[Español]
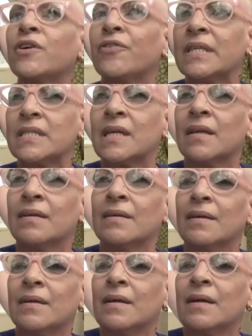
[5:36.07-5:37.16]
difícil,
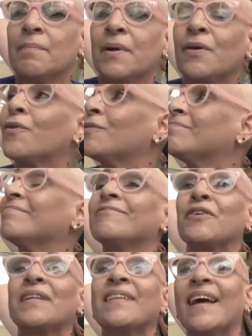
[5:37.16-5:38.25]
pero con
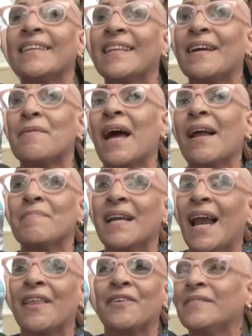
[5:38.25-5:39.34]
toda esta gente que ve a mi
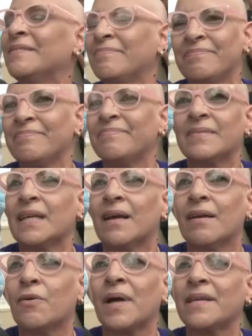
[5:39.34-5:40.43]
lado,
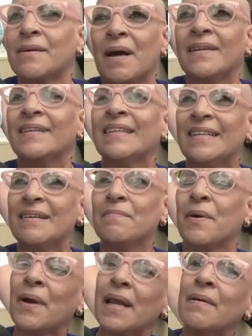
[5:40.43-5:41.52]
lo voy a llevar,
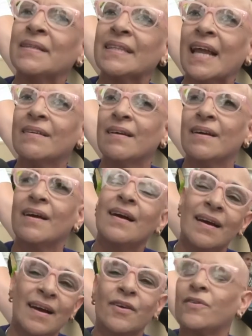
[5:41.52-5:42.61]
lo voy a levantar
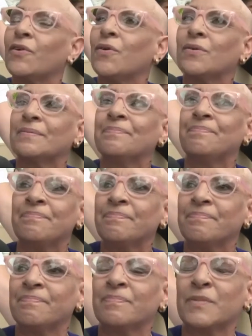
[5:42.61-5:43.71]
con,
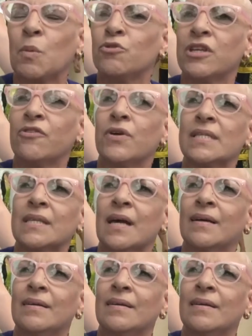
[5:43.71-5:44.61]
mucha fuerza,